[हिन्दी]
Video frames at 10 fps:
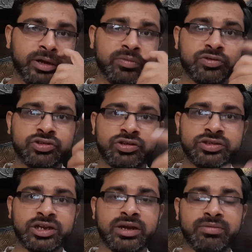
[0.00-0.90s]
बड़ी मुश्किलों
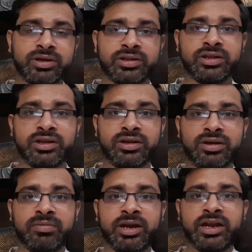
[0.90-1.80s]
से काम करते हैं
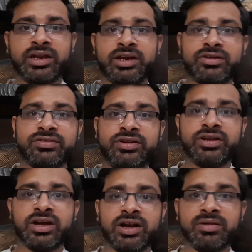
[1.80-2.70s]
हमारा एक
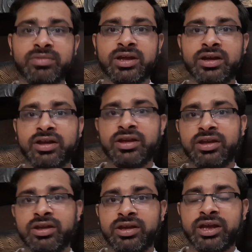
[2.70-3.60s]
इलेक्ट्रिसिटी का काम था
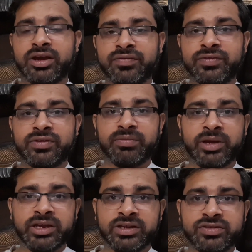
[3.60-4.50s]
एक
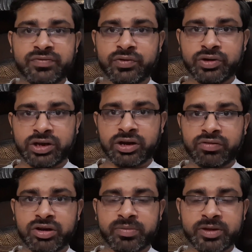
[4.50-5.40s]
महीने से फ़ोन कर रहा
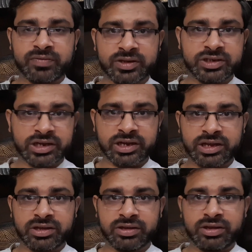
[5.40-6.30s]
हूँ इनके पास वहाँ
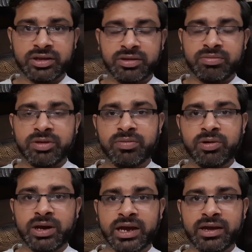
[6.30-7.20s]
जाके भी
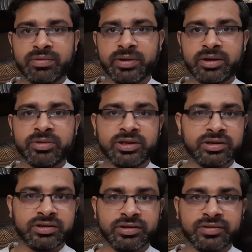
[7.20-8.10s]
बोल आया पर अभी
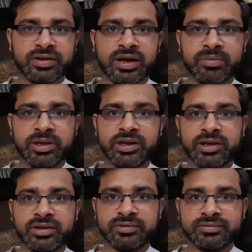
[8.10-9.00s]
तक काम ही नहीं
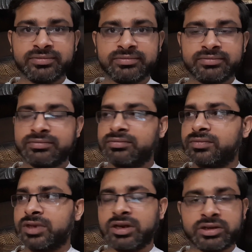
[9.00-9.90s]
है
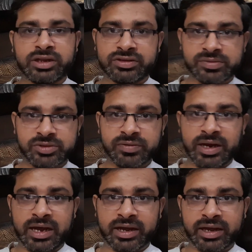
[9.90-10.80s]
लगता है सब्जी
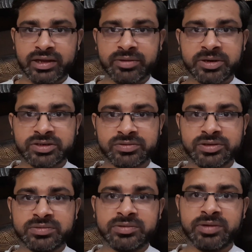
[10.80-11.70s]
वाला आ गया है एक बार
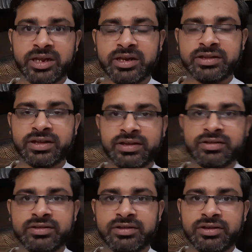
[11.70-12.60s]
सब्जी वब्जी भी ले लेते हैं
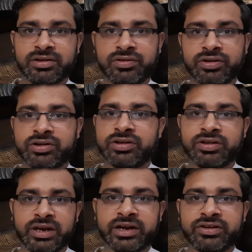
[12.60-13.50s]
और
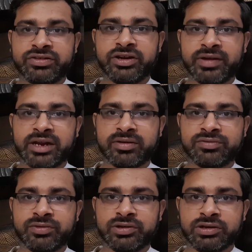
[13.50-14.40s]
इलेक्ट्रिसिटी वाले के
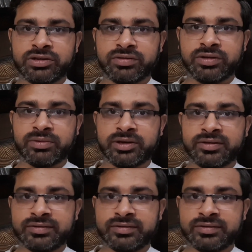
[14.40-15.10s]
पास फ़ोन करता हूँ एक बार